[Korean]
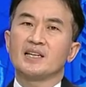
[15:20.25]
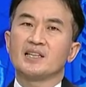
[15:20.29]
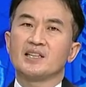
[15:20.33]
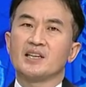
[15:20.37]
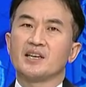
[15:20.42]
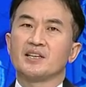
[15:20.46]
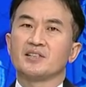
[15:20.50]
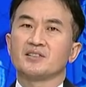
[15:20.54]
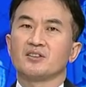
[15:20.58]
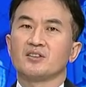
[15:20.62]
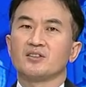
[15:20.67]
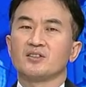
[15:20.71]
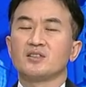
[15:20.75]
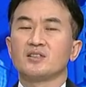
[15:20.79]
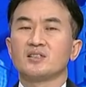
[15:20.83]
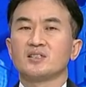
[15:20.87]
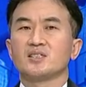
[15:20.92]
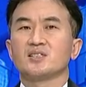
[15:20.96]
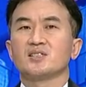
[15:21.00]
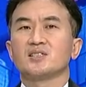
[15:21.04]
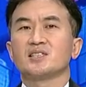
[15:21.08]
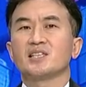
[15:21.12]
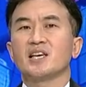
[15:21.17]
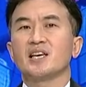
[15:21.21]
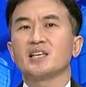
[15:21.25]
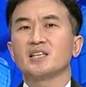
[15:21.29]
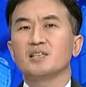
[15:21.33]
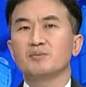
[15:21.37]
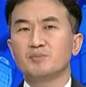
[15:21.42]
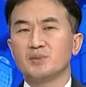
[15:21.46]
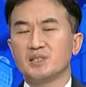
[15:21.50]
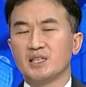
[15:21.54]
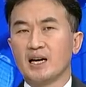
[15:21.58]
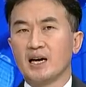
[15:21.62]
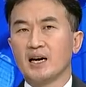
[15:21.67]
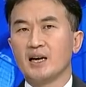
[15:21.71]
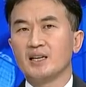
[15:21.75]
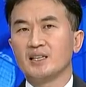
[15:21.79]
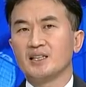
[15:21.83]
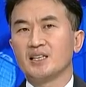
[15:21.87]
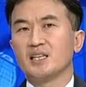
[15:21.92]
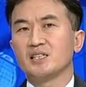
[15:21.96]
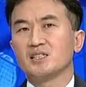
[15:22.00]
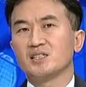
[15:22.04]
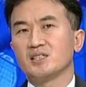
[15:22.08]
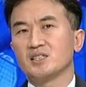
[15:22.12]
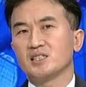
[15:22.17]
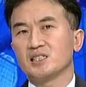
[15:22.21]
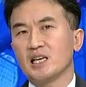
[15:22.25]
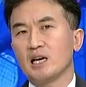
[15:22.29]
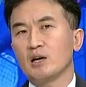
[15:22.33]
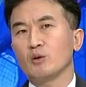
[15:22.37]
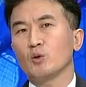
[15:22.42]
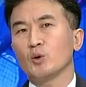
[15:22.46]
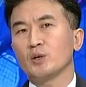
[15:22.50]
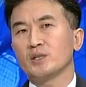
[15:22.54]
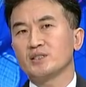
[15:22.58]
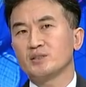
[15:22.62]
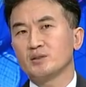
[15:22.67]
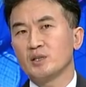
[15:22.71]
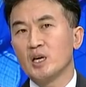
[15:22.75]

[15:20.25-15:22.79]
대해서는 그 책임자 내지는 사고의